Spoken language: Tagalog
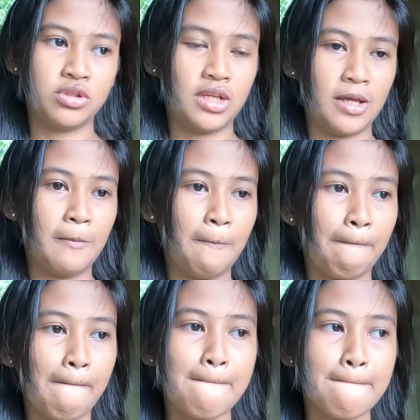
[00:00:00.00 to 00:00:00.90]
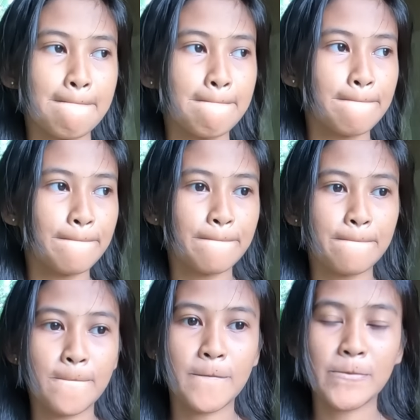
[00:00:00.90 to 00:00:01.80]
Oo.
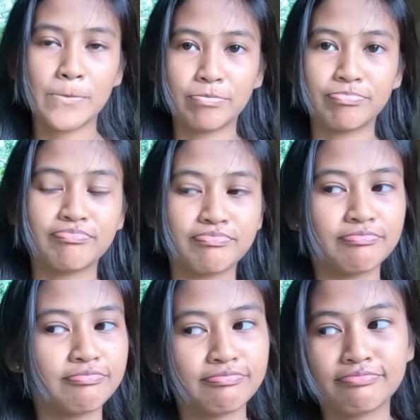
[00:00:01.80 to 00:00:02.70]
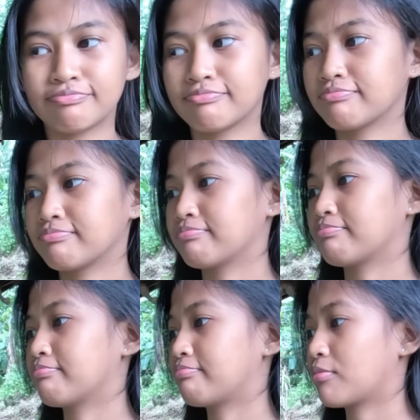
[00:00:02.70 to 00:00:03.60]
Si, ikaw bang may tanim yung mga
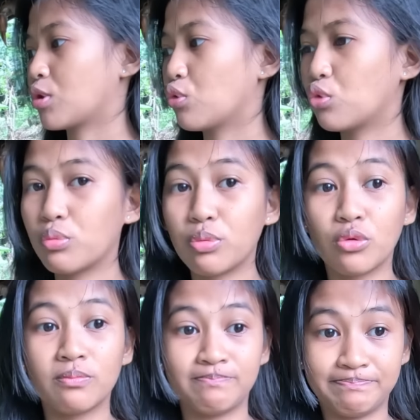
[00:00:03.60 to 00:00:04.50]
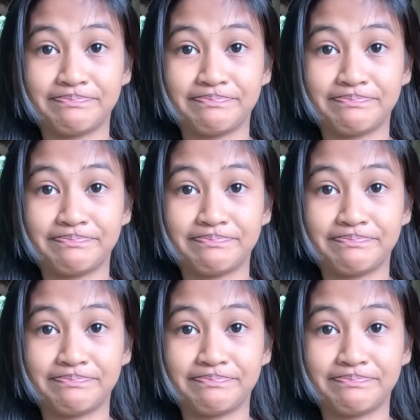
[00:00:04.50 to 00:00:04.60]
yan? Ayumi?